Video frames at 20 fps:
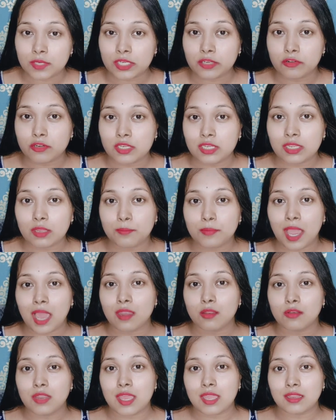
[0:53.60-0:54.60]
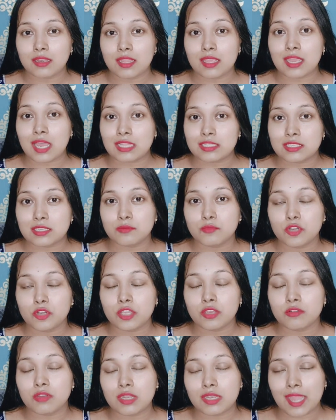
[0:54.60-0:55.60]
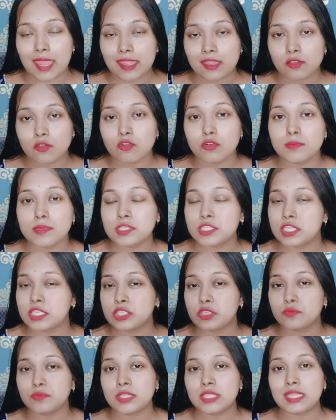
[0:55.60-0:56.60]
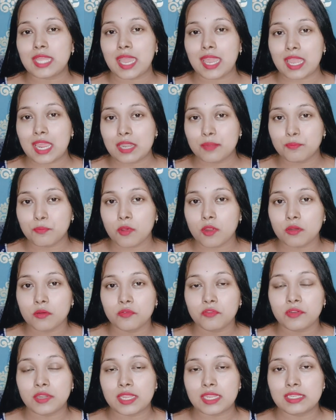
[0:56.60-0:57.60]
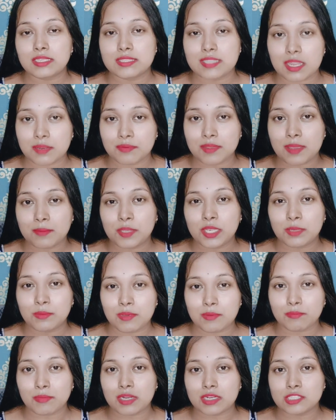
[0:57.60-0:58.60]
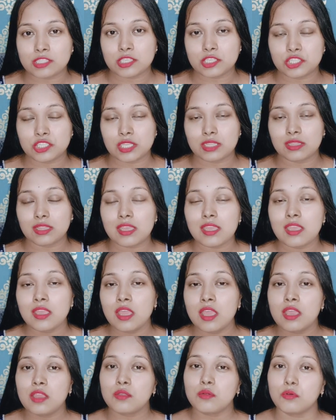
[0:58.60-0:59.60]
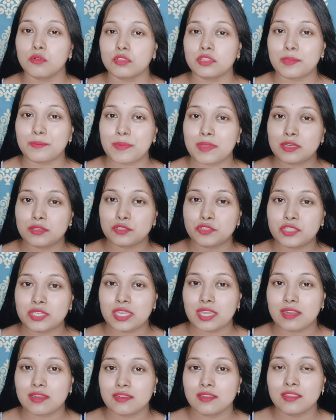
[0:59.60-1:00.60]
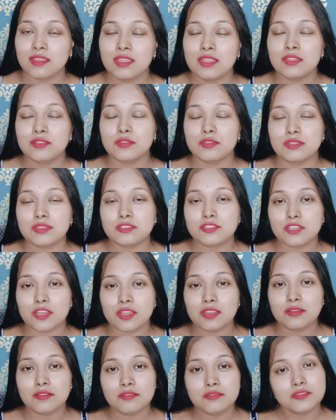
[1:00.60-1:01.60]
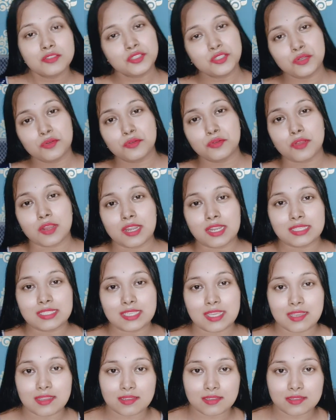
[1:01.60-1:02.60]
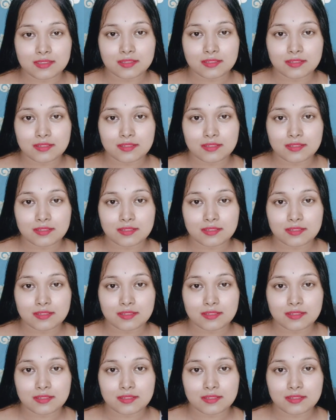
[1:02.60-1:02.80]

ভিডিওটি ভালো লাগলে কাজের মনে হলে লাইক করবে সেসব দেখার পর ফ্রেন্ডস আর ফ্যামিলি মেম্বারসদের সাথে করতে পারো শেয়ার তো চলো শুরু করা যাক